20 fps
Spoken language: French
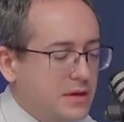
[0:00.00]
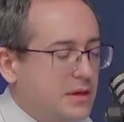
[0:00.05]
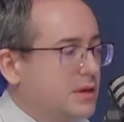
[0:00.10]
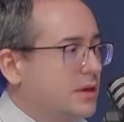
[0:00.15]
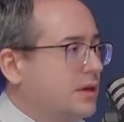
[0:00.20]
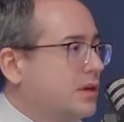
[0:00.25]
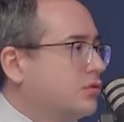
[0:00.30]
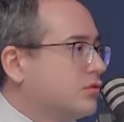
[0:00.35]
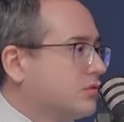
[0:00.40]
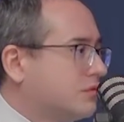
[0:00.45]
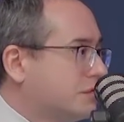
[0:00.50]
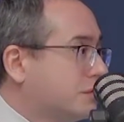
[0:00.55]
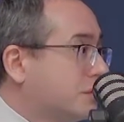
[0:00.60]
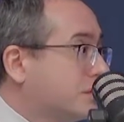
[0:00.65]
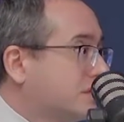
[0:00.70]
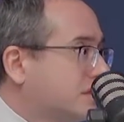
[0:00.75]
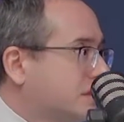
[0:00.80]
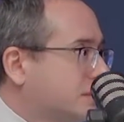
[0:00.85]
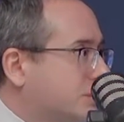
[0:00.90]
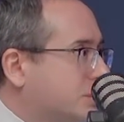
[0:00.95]
Et donc,
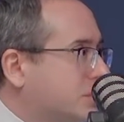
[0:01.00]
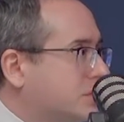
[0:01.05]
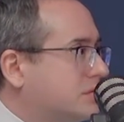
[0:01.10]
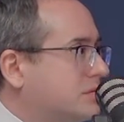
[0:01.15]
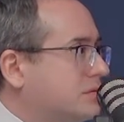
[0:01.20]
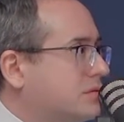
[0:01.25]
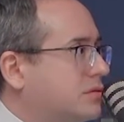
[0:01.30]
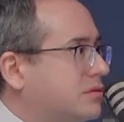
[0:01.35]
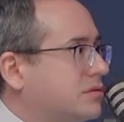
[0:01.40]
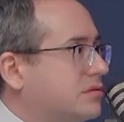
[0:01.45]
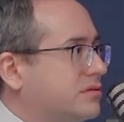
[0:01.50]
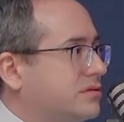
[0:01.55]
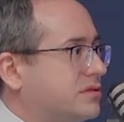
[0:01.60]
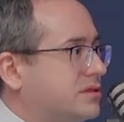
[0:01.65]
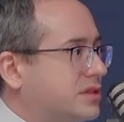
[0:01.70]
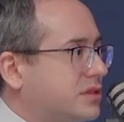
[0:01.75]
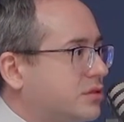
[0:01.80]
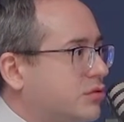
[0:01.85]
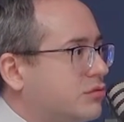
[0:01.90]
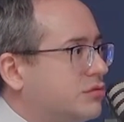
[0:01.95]
forcément, euh,
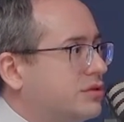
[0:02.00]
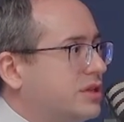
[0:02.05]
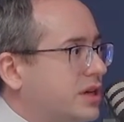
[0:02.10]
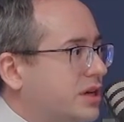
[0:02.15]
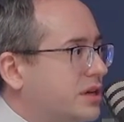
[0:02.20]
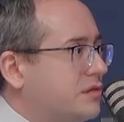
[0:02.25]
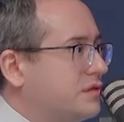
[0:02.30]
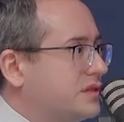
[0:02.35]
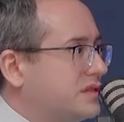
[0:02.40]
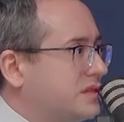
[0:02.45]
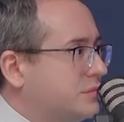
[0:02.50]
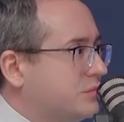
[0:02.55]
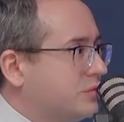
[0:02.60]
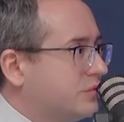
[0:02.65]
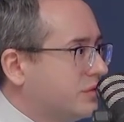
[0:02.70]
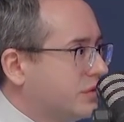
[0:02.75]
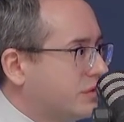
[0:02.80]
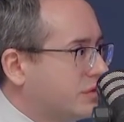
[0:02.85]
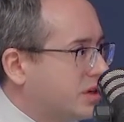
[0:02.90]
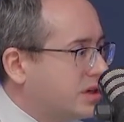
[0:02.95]
c'est quand on arrive à ces
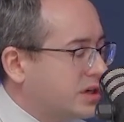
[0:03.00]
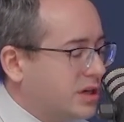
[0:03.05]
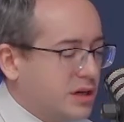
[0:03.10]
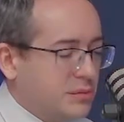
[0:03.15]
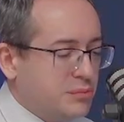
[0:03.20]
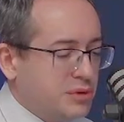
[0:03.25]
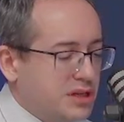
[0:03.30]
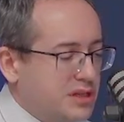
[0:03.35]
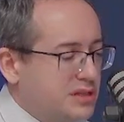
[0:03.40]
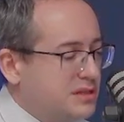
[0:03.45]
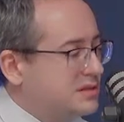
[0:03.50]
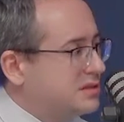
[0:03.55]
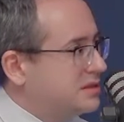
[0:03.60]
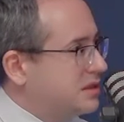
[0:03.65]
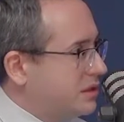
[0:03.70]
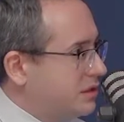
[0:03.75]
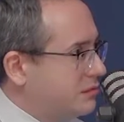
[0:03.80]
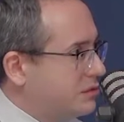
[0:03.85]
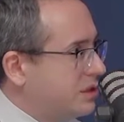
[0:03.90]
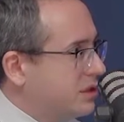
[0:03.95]
montants-là, après, ça
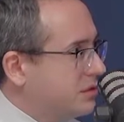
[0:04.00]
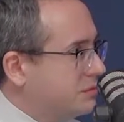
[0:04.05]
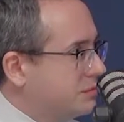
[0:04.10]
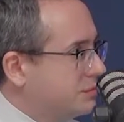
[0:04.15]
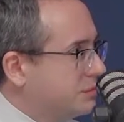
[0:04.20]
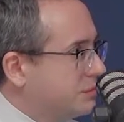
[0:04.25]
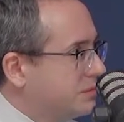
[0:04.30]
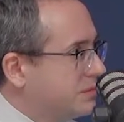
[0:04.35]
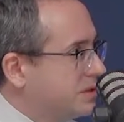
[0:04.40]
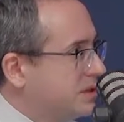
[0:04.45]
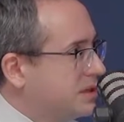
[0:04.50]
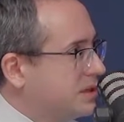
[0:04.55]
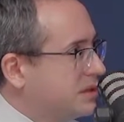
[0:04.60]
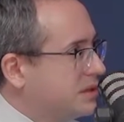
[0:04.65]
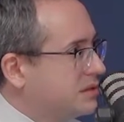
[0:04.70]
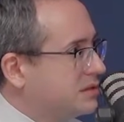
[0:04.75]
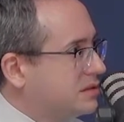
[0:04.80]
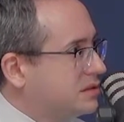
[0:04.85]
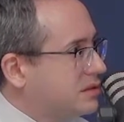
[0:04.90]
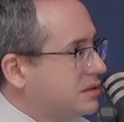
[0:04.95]
navigue à vue.
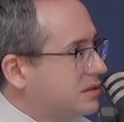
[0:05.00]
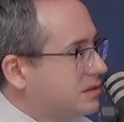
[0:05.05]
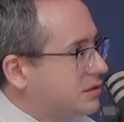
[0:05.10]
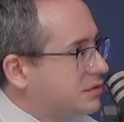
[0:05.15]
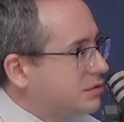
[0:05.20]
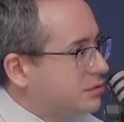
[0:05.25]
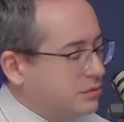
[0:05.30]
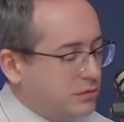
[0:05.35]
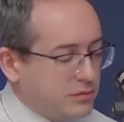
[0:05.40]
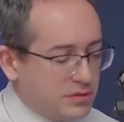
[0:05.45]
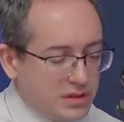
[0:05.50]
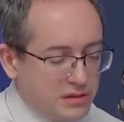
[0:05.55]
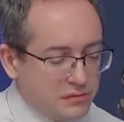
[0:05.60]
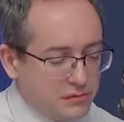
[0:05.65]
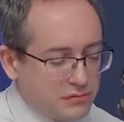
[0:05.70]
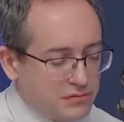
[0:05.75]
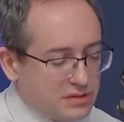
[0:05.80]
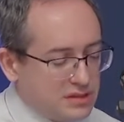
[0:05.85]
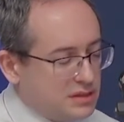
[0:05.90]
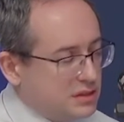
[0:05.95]
C'est-à-dire qu'ils
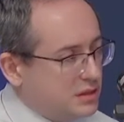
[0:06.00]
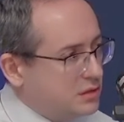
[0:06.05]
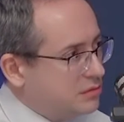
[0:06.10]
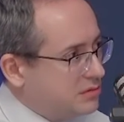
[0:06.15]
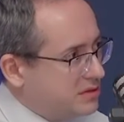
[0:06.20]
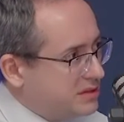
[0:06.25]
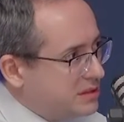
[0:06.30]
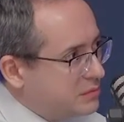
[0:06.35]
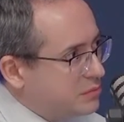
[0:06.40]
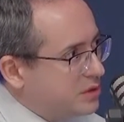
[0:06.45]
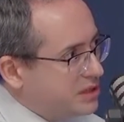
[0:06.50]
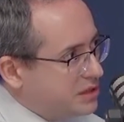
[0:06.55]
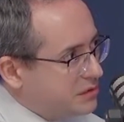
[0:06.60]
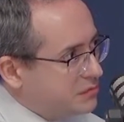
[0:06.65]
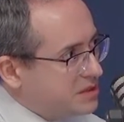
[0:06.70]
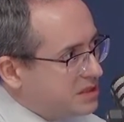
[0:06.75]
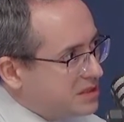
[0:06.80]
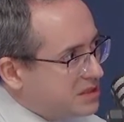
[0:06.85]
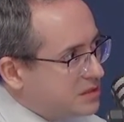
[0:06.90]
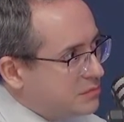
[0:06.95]
vont essayer de cibler des
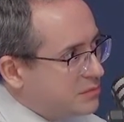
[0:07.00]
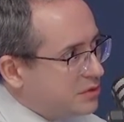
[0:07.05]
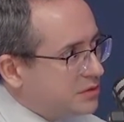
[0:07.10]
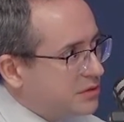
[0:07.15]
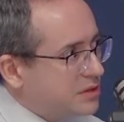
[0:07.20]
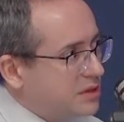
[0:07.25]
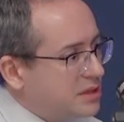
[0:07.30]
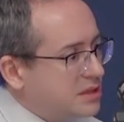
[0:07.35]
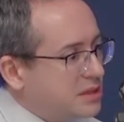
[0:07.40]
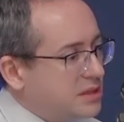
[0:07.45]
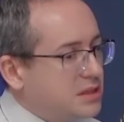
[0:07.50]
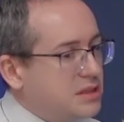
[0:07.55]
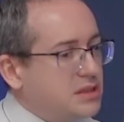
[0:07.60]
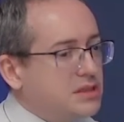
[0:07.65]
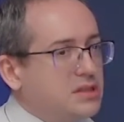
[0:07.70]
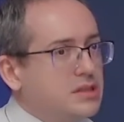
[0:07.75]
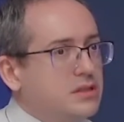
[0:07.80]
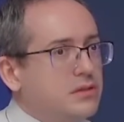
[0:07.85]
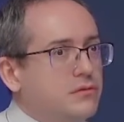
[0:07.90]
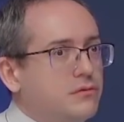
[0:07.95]
victimes
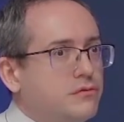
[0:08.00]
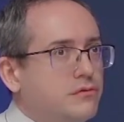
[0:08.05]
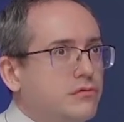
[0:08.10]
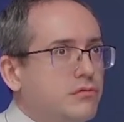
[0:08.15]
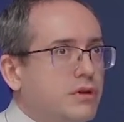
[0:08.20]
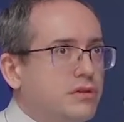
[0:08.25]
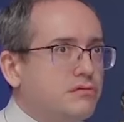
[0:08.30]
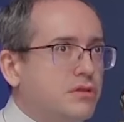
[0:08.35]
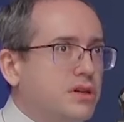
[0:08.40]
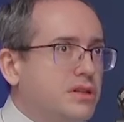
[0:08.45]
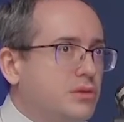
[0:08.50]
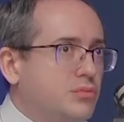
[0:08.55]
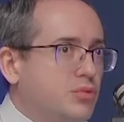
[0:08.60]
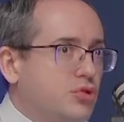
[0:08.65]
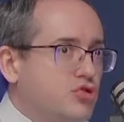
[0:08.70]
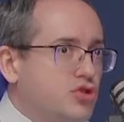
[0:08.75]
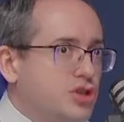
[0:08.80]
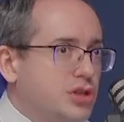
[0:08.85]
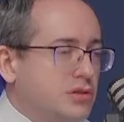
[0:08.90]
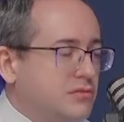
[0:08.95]
qui vont avoir des
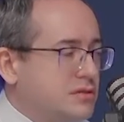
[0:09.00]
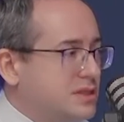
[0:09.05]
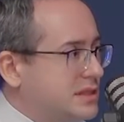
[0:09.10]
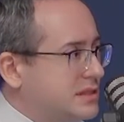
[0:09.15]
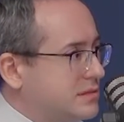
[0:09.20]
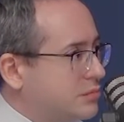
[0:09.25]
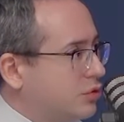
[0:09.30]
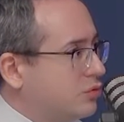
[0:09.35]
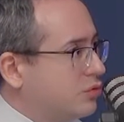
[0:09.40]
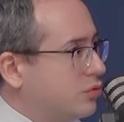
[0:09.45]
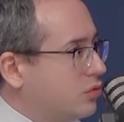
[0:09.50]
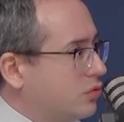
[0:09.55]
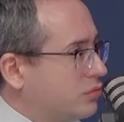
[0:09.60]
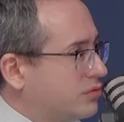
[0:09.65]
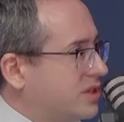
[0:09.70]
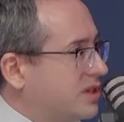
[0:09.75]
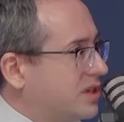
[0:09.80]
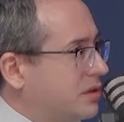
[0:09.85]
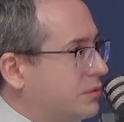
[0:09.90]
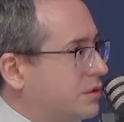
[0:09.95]
projets d'investissement de long
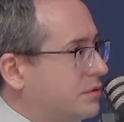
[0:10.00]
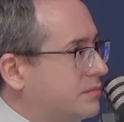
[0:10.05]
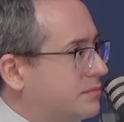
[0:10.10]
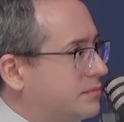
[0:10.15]
terme.